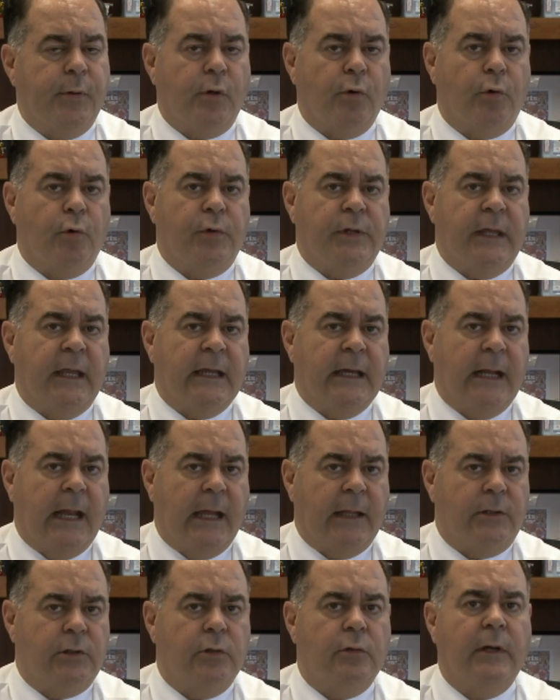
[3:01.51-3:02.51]
pero no llega al
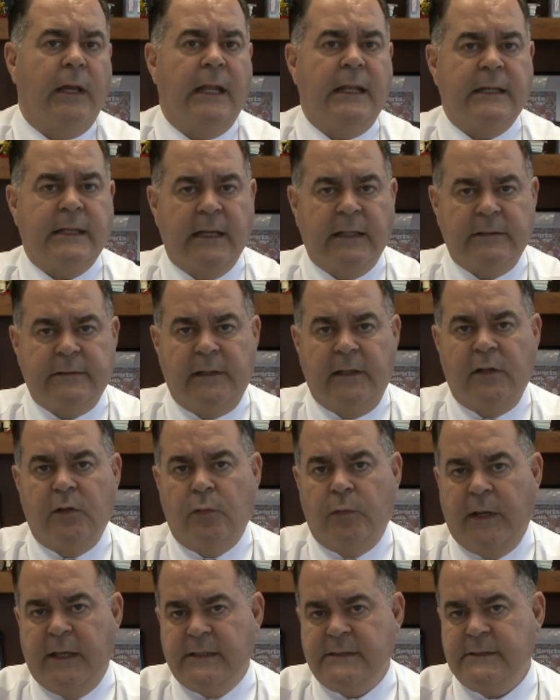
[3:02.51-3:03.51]
año, el
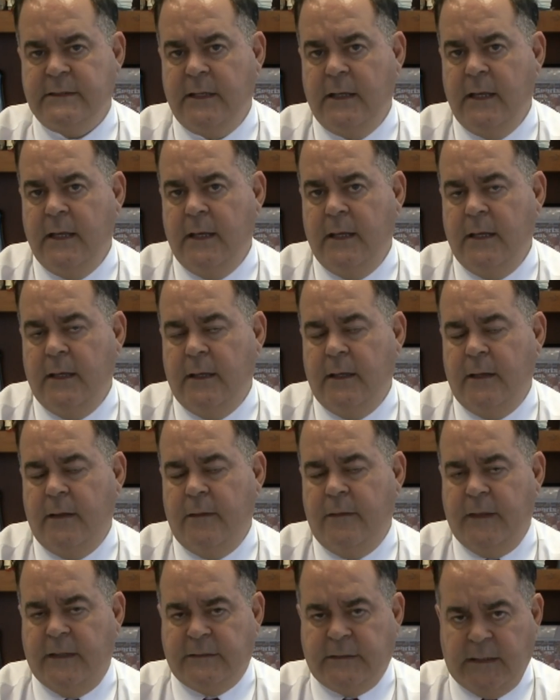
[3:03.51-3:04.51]
castigo es
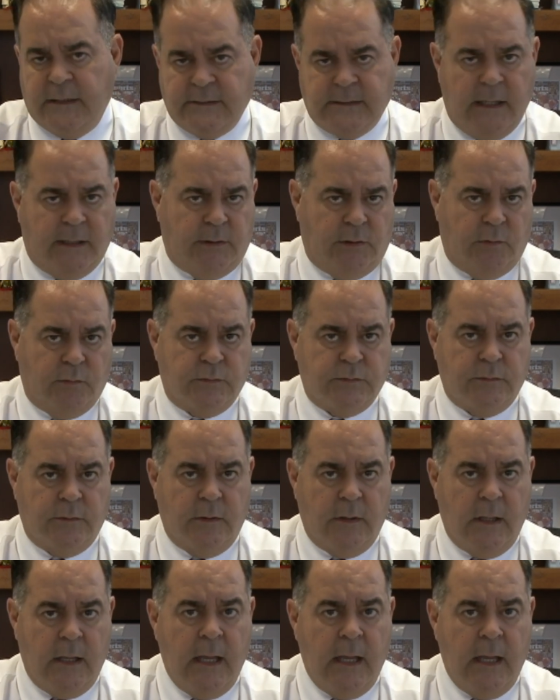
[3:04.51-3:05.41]
de 3 años.